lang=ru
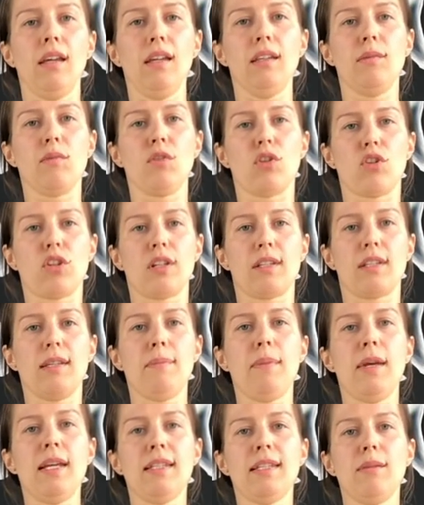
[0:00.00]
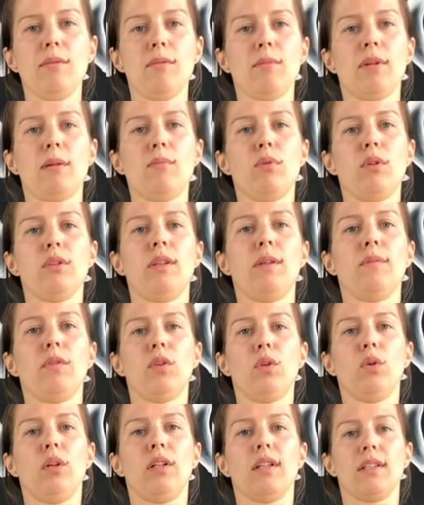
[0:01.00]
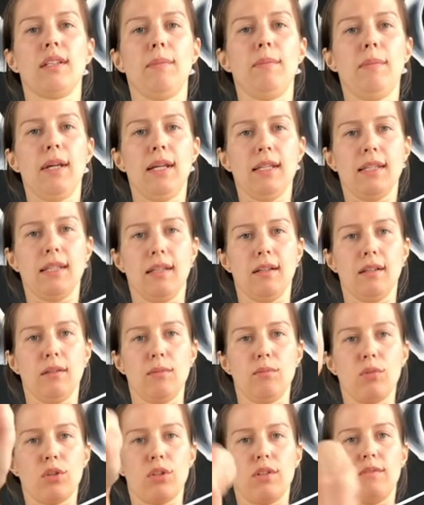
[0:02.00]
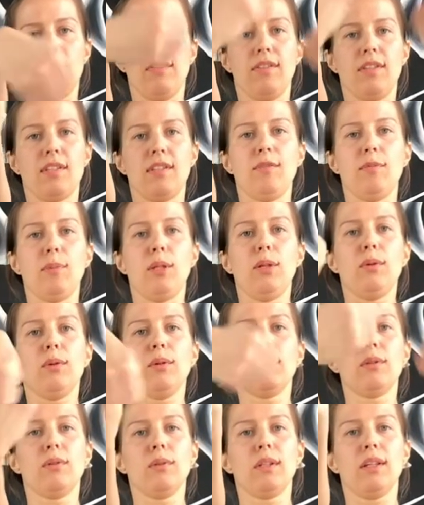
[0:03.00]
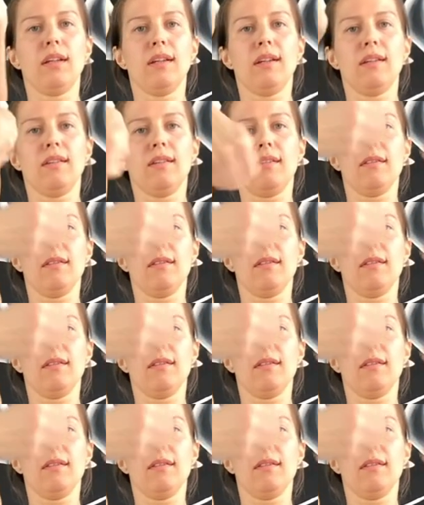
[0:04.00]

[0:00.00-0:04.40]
И немножечко с запястьями поработаем, только запястья. Можно вывести вперед руки,